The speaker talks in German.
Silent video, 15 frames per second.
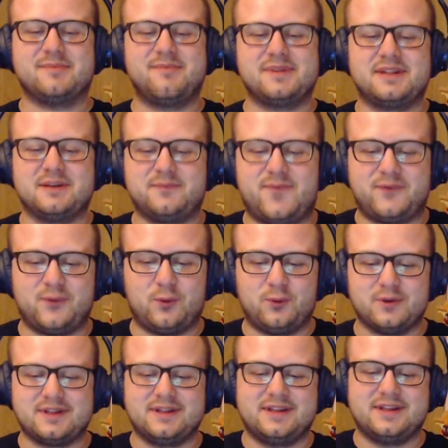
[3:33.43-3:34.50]
mit den
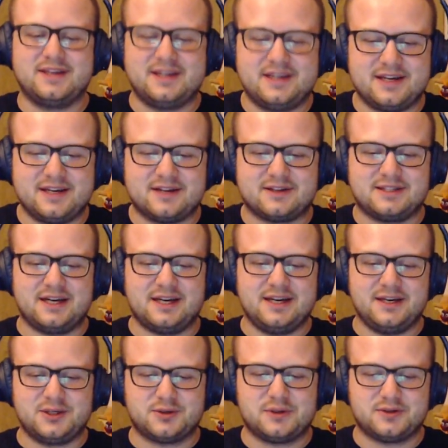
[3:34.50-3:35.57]
Pfoten in der
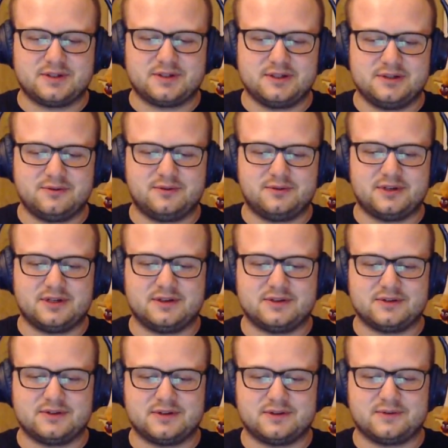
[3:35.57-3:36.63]
Teigschüssel oder
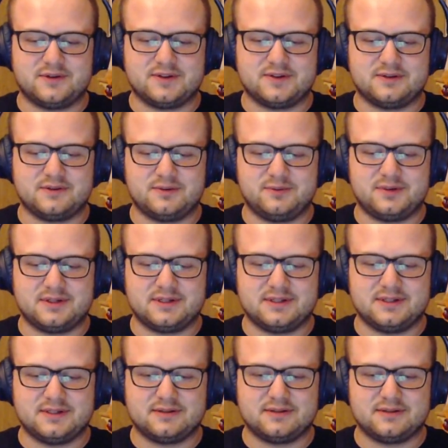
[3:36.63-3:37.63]
Sonnen oder was auch immer das ist.